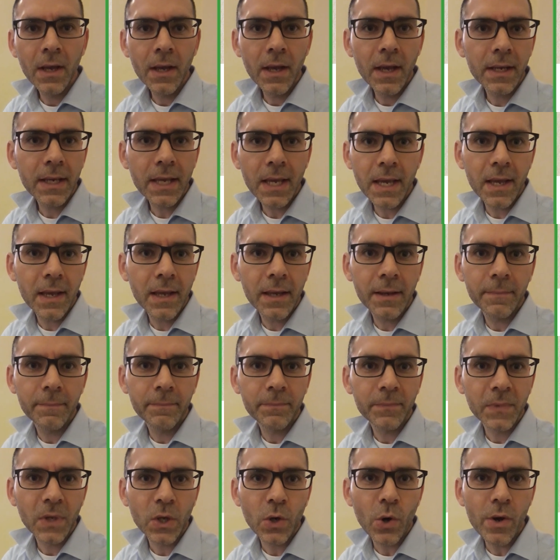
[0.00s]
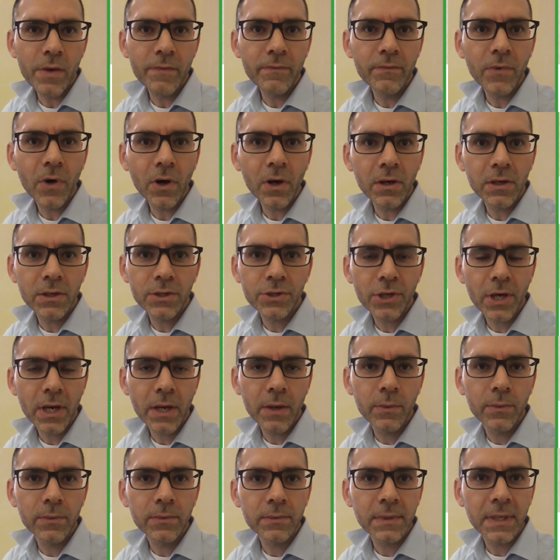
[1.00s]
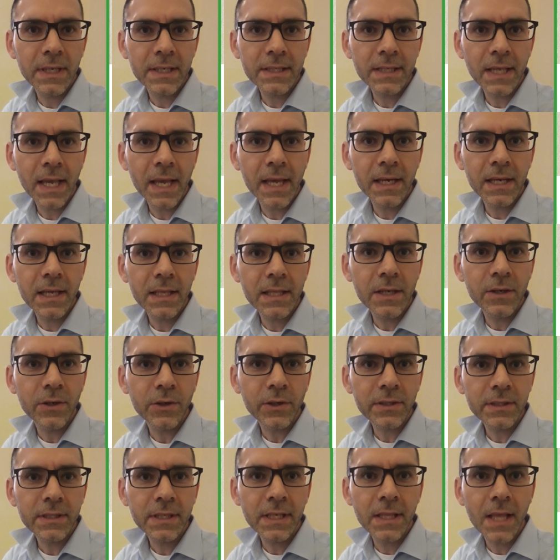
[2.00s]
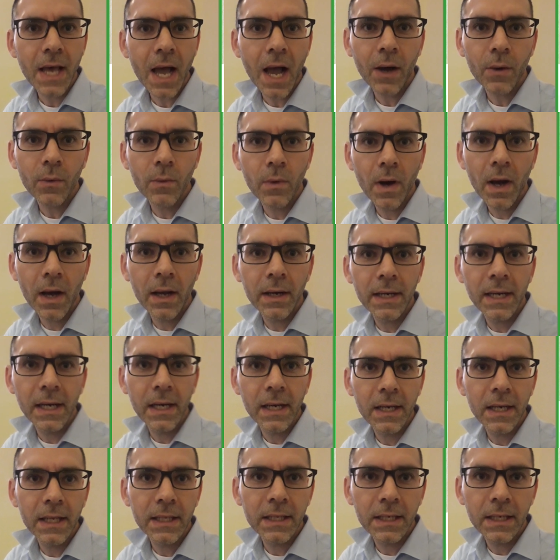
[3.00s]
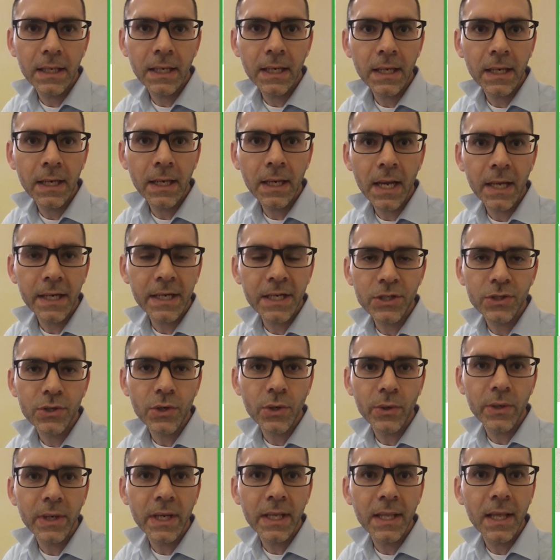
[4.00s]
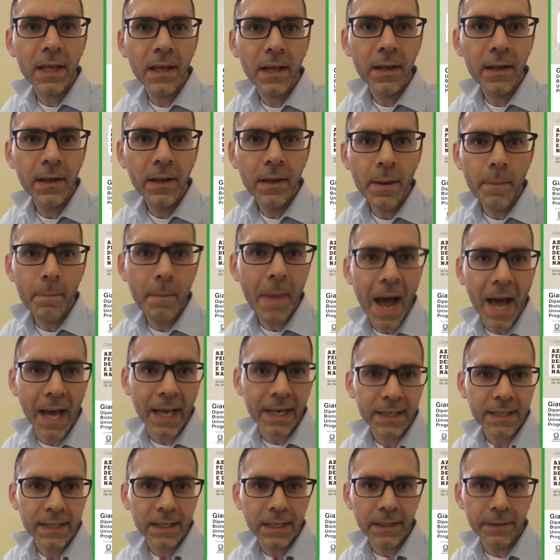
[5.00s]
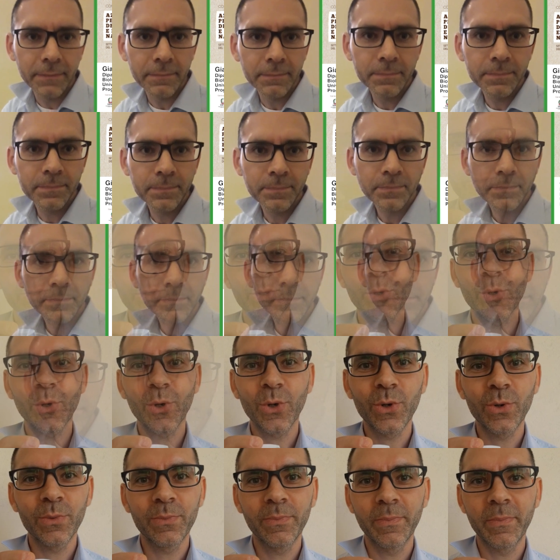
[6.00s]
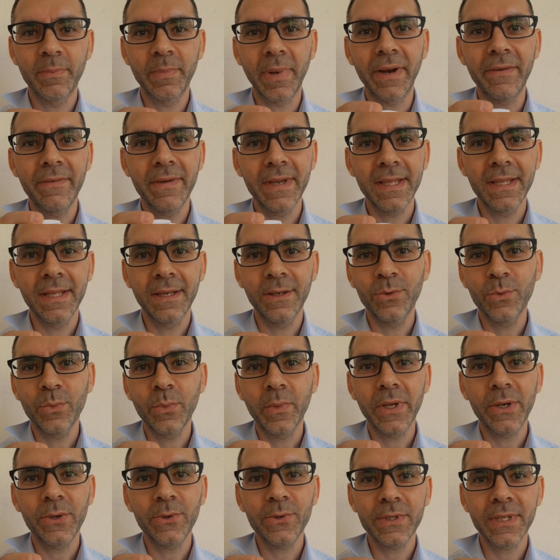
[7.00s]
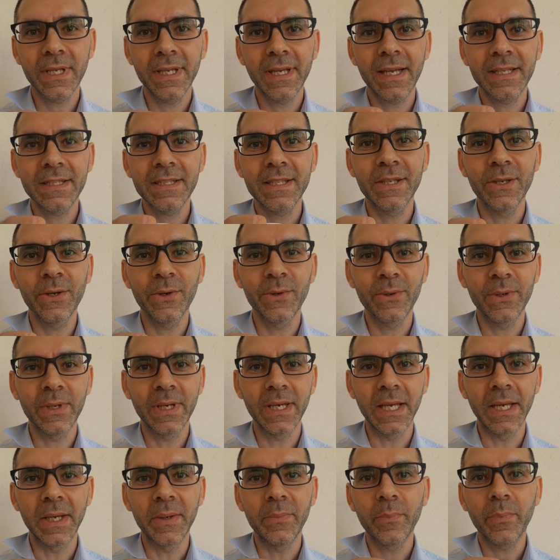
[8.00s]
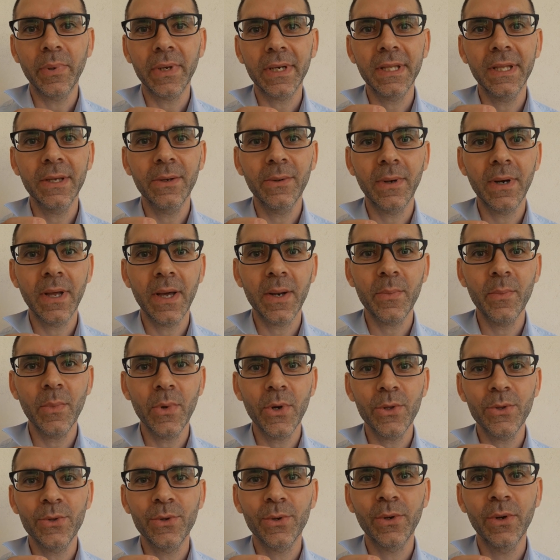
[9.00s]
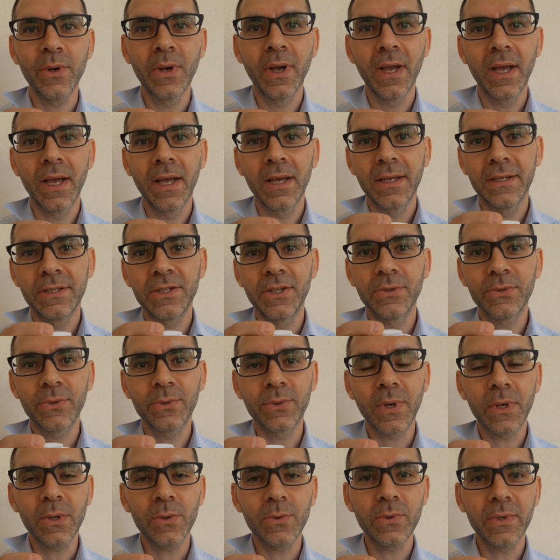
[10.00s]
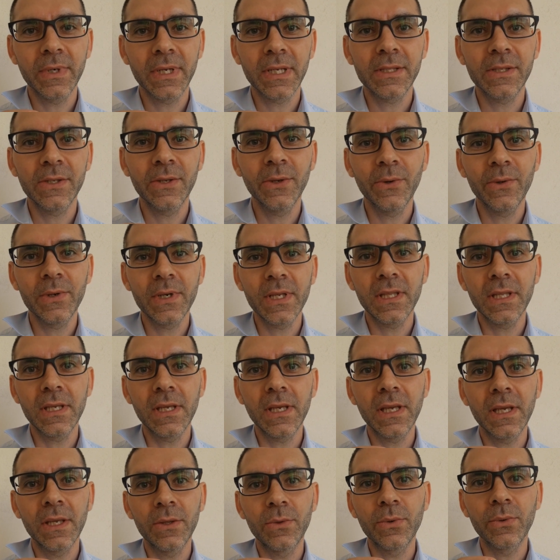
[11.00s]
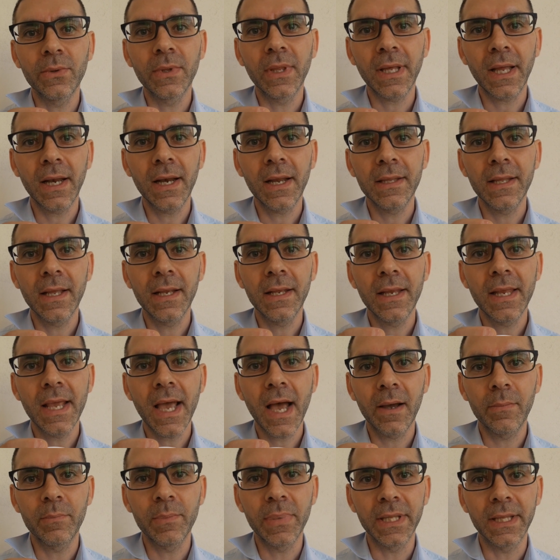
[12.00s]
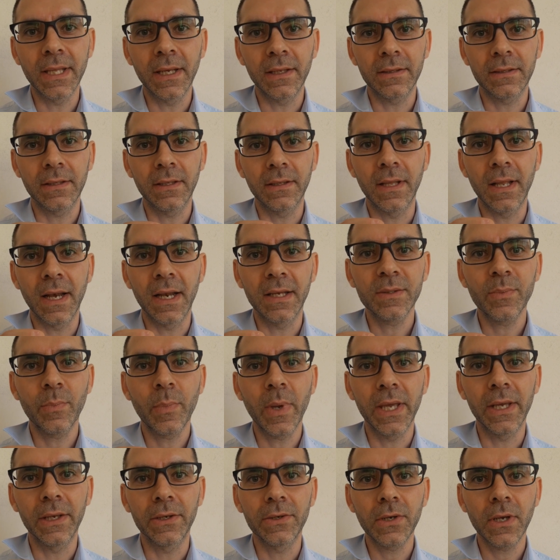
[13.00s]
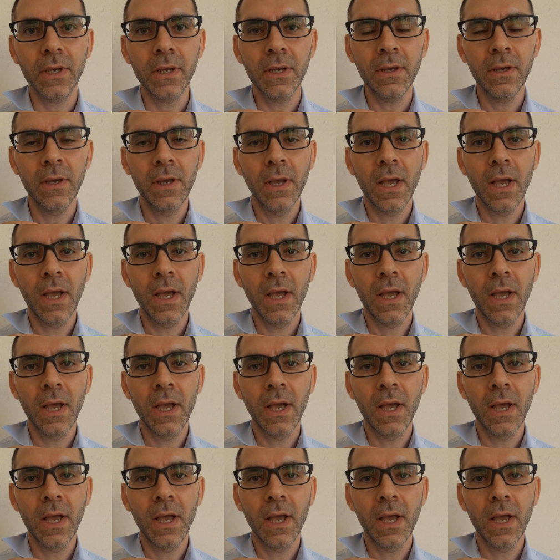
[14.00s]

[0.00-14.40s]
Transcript: e che coinvolge una serie di corsi d'acqua nella regione delle Marche. Prevede numerose azioni, in particolar modo ci sono alcune azioni di tutela degli habitat della specie,